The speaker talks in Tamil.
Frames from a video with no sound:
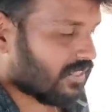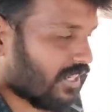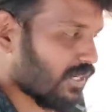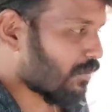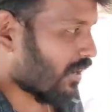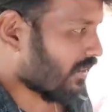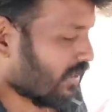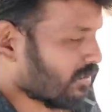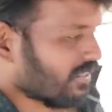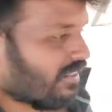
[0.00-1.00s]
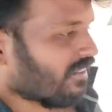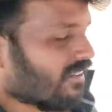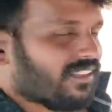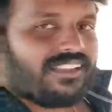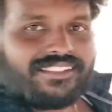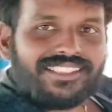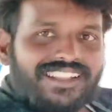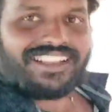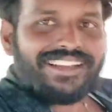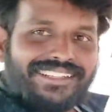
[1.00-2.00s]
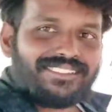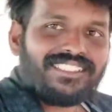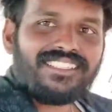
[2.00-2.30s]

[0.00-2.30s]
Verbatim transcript: கண்டிப்பாக அதாவது இந்த கலெக்டர் வந்து